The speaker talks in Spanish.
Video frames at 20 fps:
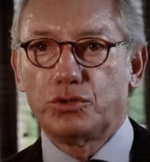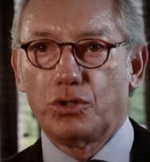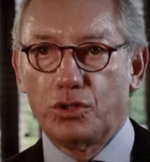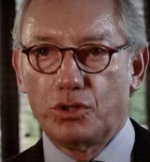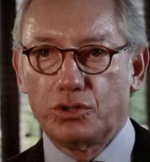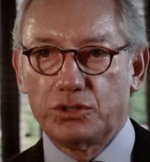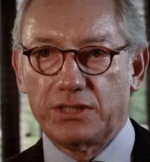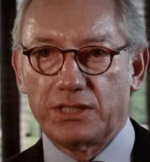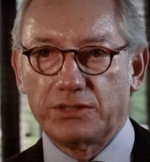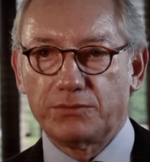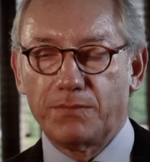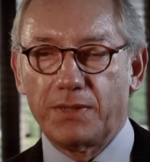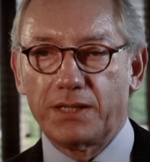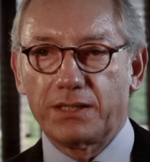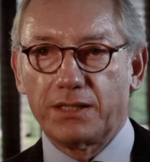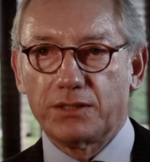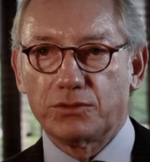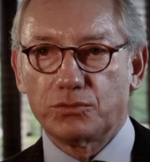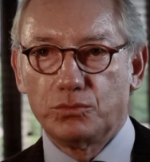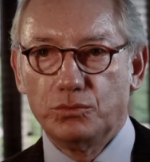todas las
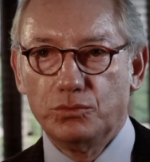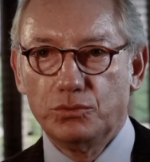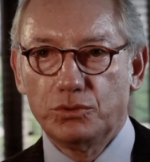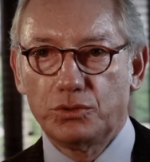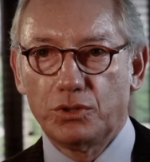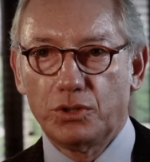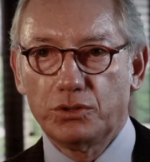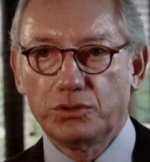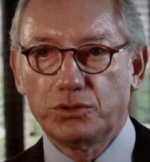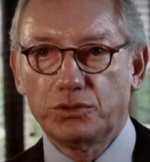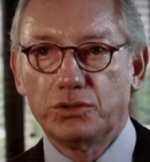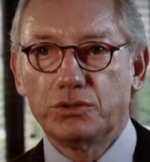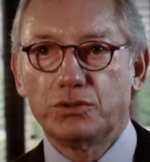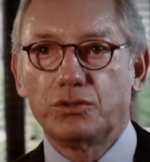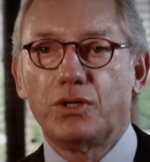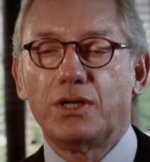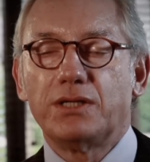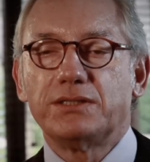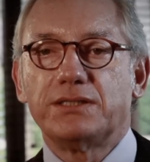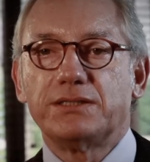marcas juntos,
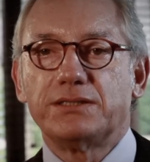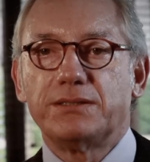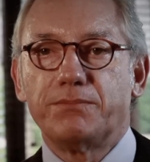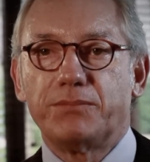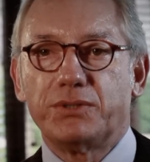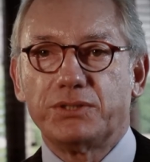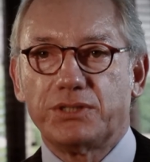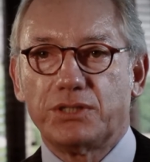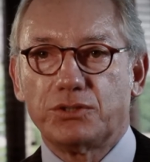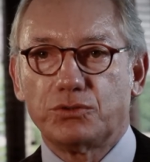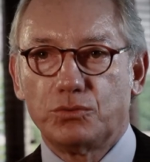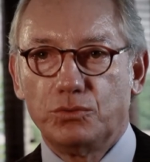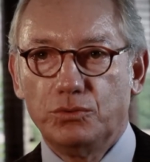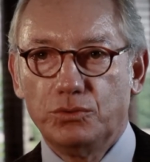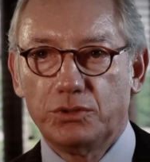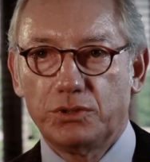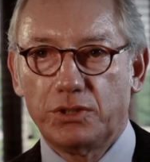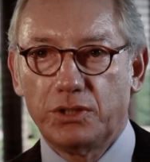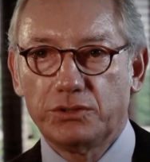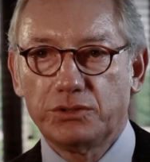todas las empresas
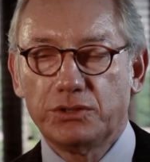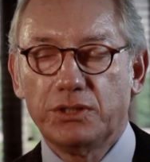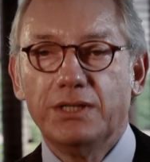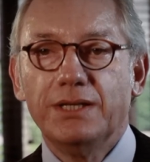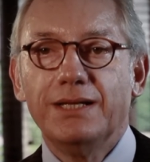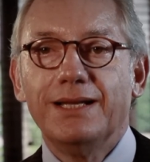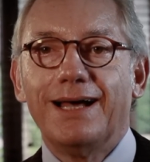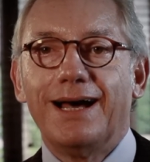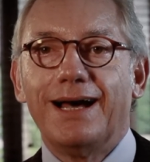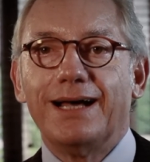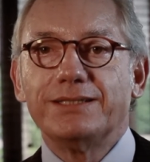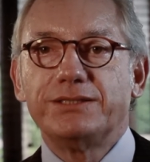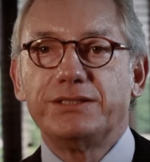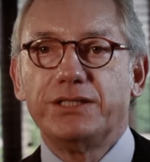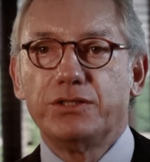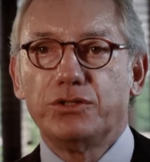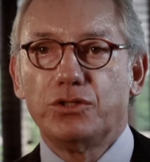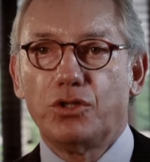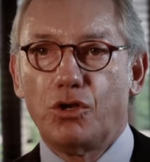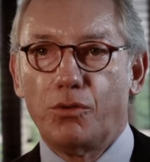juntos,
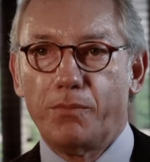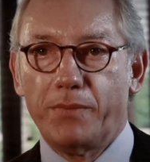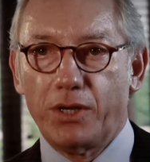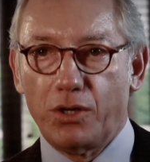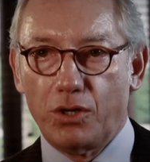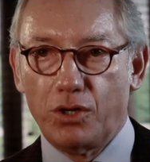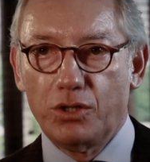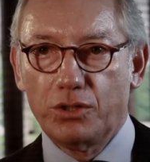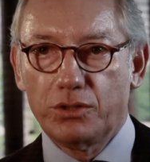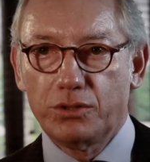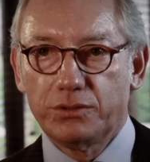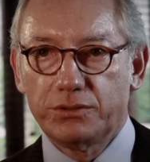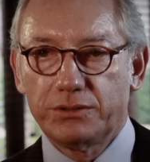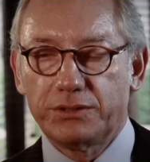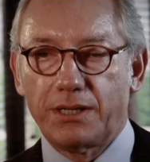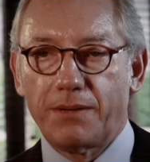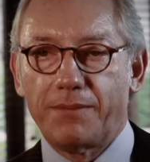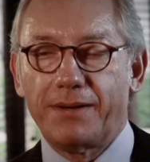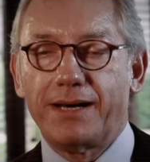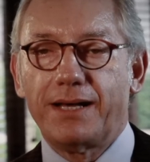lo mejor,
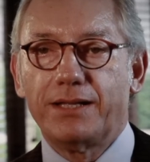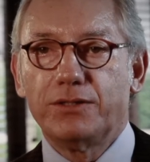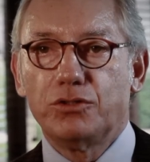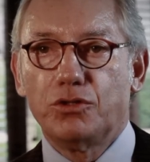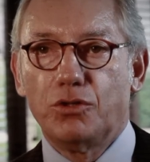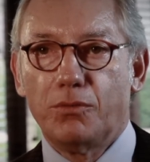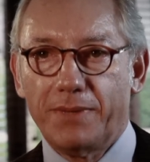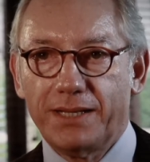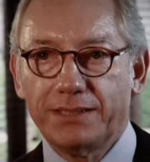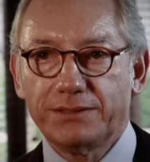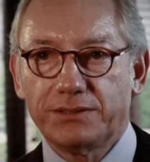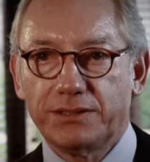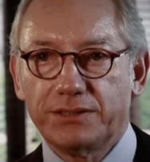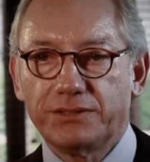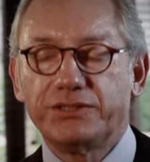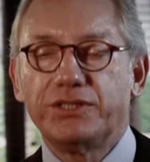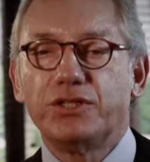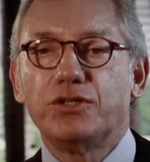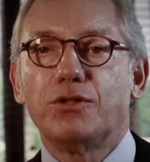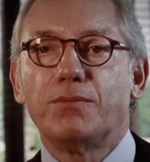trabajando
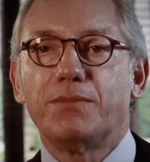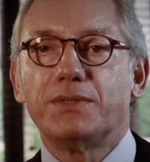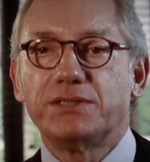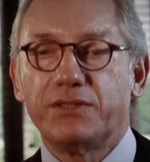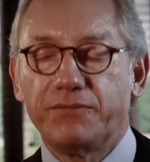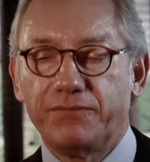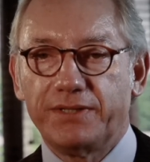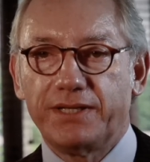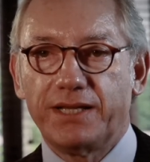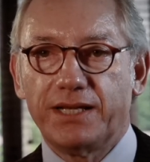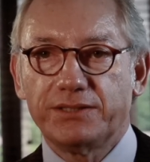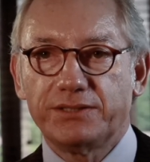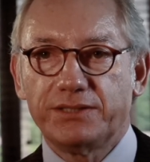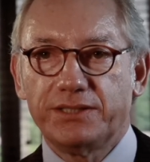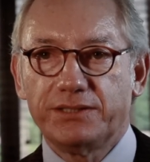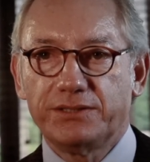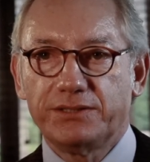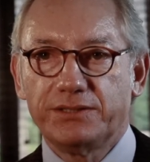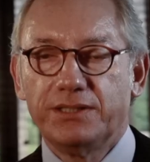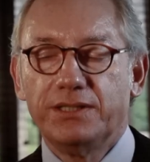más, siendo más
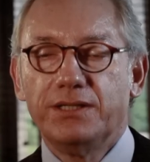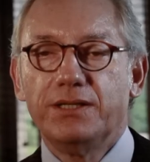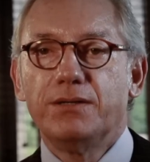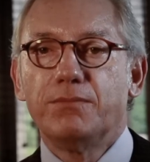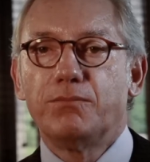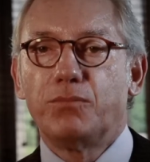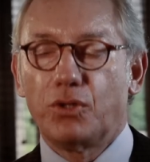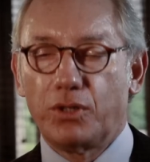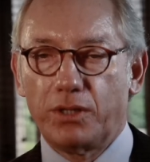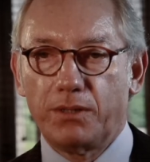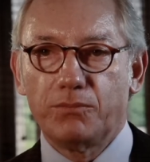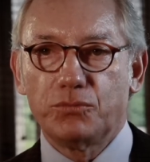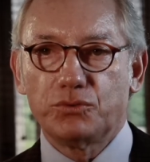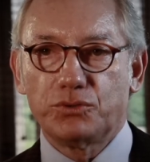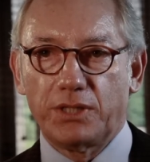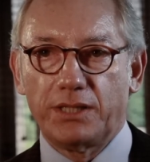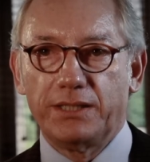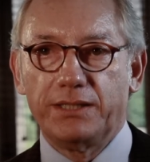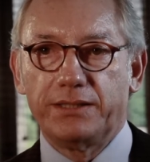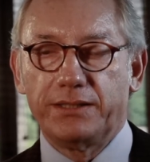eficaces,
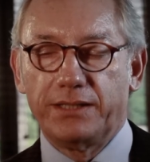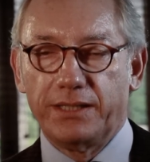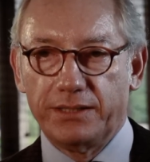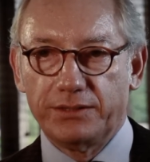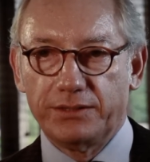podremos salir